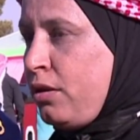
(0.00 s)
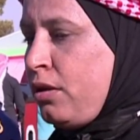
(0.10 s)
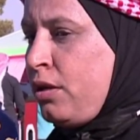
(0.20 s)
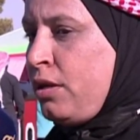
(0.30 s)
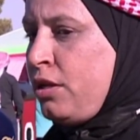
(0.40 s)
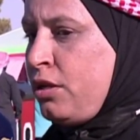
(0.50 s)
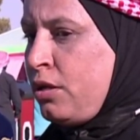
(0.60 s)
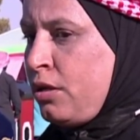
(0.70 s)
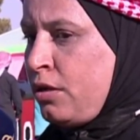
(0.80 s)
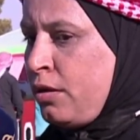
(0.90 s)
آه،
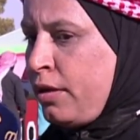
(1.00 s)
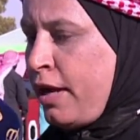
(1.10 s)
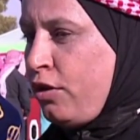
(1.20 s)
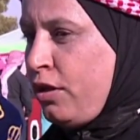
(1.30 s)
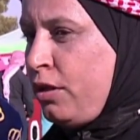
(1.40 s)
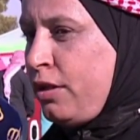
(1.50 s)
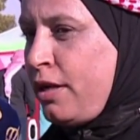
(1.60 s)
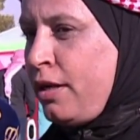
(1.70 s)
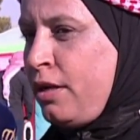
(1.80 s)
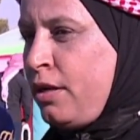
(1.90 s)
آه، كان
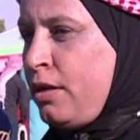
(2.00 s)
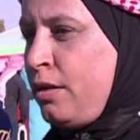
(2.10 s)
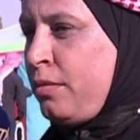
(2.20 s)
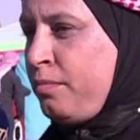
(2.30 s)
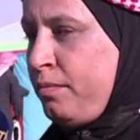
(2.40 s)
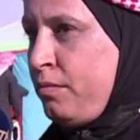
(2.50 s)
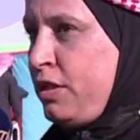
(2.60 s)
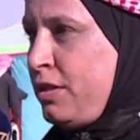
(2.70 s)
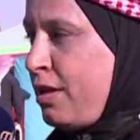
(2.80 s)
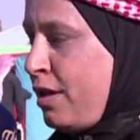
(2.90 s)
عندنا آه، من
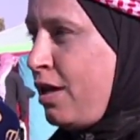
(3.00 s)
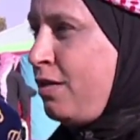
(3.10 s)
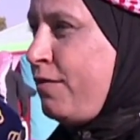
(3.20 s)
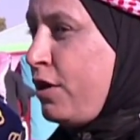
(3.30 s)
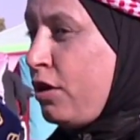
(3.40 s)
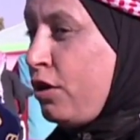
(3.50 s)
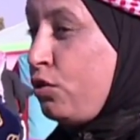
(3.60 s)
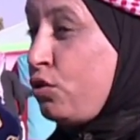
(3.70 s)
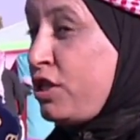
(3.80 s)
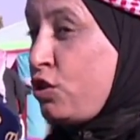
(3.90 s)
قضاء على الفقر أنه
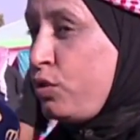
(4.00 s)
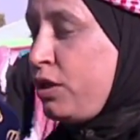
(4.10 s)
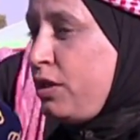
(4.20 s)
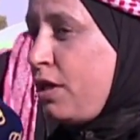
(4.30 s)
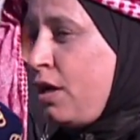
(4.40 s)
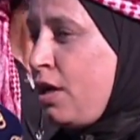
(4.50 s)
تزويدنا